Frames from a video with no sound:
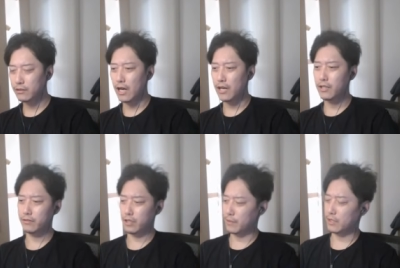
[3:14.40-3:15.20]
あれだっ
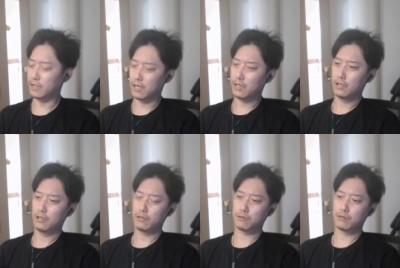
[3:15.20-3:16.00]
たらまだな
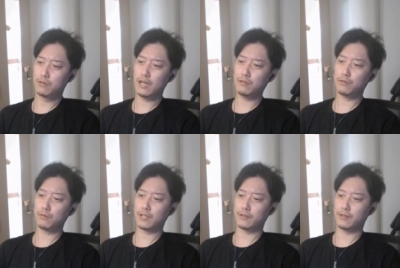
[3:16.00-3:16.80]
あのクラウドと
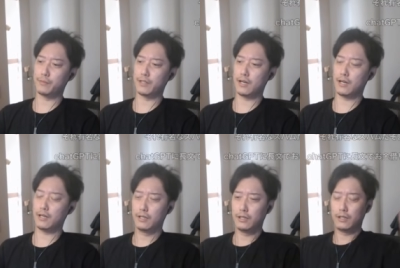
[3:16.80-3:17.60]
かだったらまだ
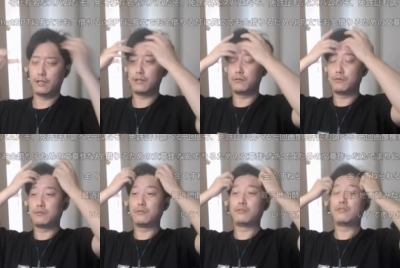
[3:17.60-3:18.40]
あ
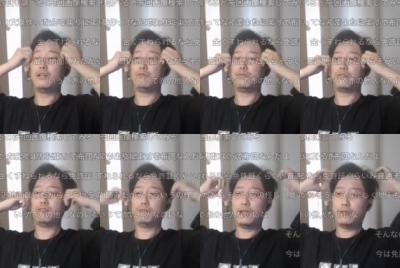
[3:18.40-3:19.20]
の
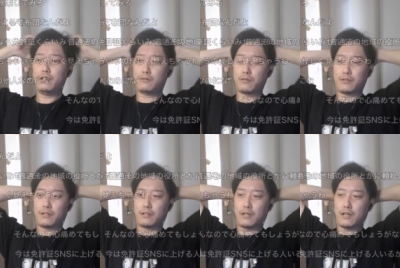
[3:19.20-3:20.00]
クラウドファンティングとかだった
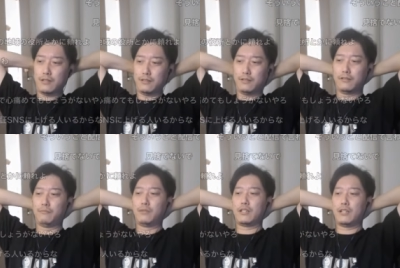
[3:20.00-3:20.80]
らなんか
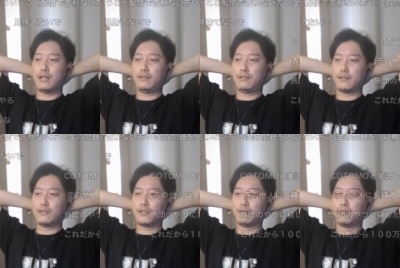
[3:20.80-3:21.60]
まだなって感
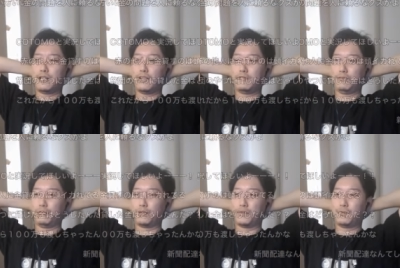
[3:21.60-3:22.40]
じだけどな
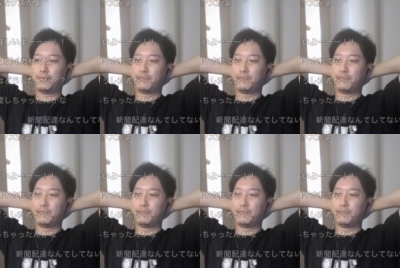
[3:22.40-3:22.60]
ほんと